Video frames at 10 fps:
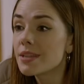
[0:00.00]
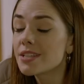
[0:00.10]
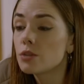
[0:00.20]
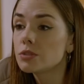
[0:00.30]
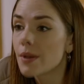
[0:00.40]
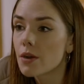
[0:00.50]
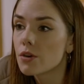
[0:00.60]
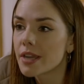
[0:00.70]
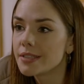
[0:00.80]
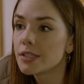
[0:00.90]
se juntaba
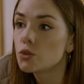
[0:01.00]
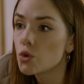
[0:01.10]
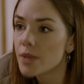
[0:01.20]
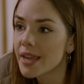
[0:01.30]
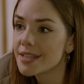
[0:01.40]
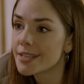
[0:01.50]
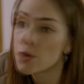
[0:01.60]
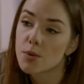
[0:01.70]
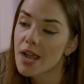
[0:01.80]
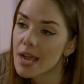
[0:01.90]
con gente turbia que le
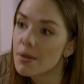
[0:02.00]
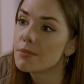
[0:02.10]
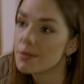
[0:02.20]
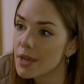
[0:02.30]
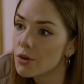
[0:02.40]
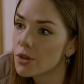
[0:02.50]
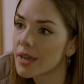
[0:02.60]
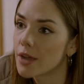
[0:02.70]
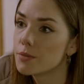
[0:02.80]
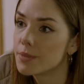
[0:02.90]
hicieron una cama a mi viejo y lo
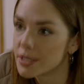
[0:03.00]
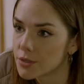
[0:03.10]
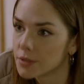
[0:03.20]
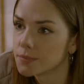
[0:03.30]
dejaron preso.